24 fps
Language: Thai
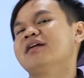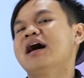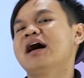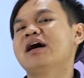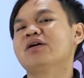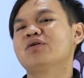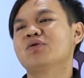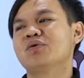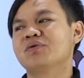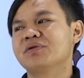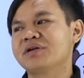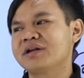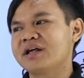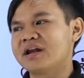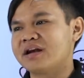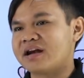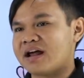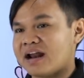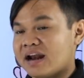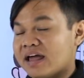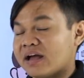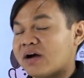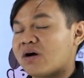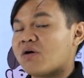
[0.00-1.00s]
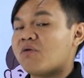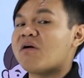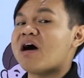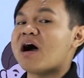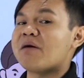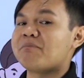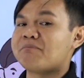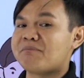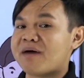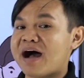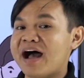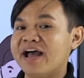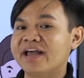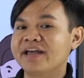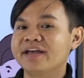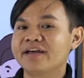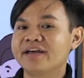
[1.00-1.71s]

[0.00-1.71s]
นะโรงเรียนอะไรก็ว่าไป